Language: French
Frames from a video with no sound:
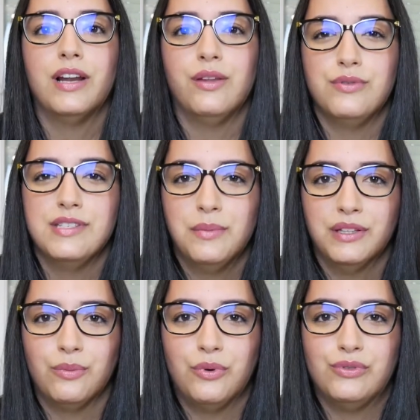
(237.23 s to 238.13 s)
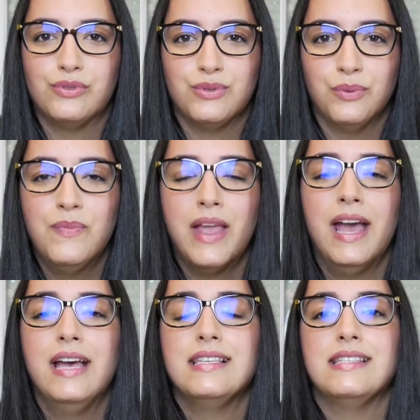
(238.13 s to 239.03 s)
la deuxième est en production.
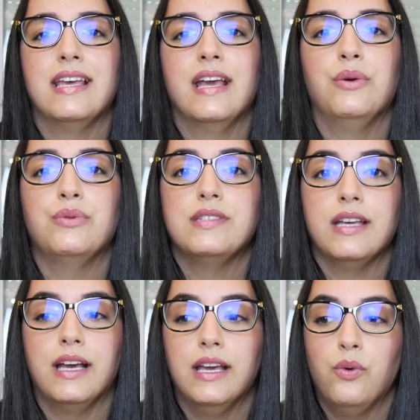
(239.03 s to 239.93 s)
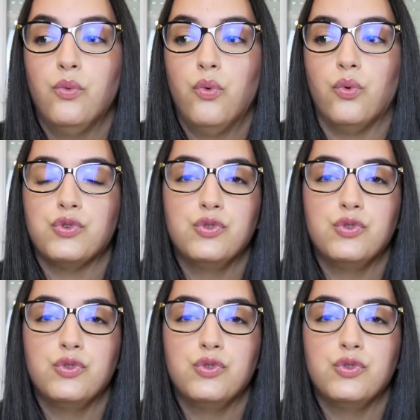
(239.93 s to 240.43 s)
C'est une série où on